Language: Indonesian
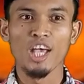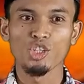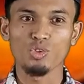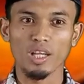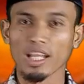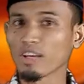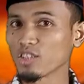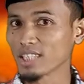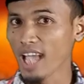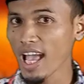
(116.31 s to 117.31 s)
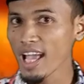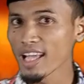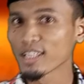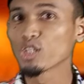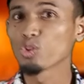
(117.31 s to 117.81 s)
Surat
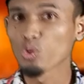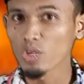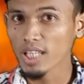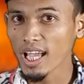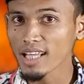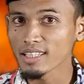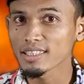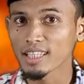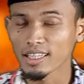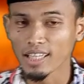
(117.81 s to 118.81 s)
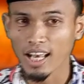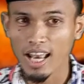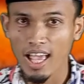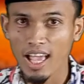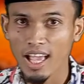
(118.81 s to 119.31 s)
Al-Ghasyah diturunkan
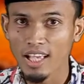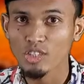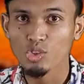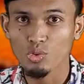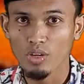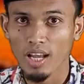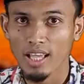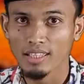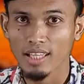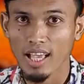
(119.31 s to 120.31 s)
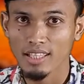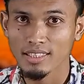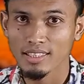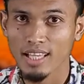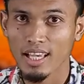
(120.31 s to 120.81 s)
setelah surat
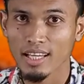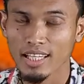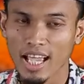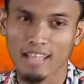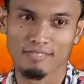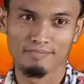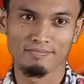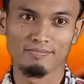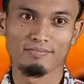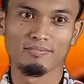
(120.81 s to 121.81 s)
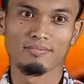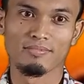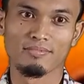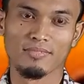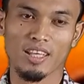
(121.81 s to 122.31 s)
Az-Zariyat.
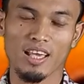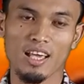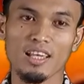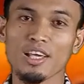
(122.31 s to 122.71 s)
Ya.